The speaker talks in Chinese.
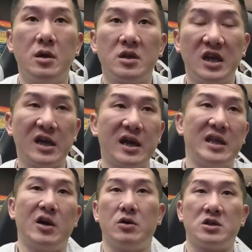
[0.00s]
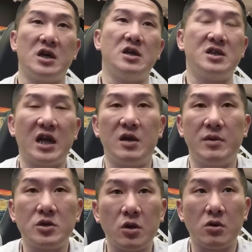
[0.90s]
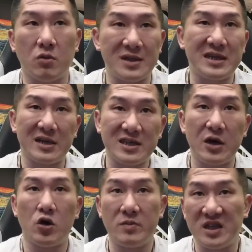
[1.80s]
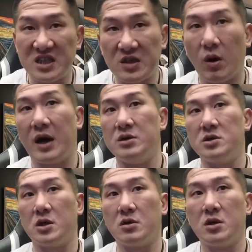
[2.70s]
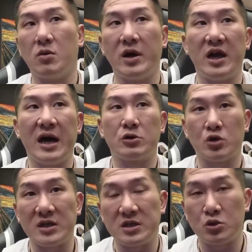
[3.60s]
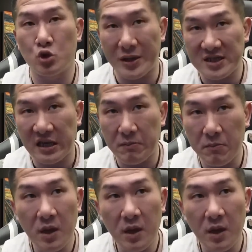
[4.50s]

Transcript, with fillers: 今天看到有些人在那边说，馆长在后面计划很久了，为了要赚赚钱，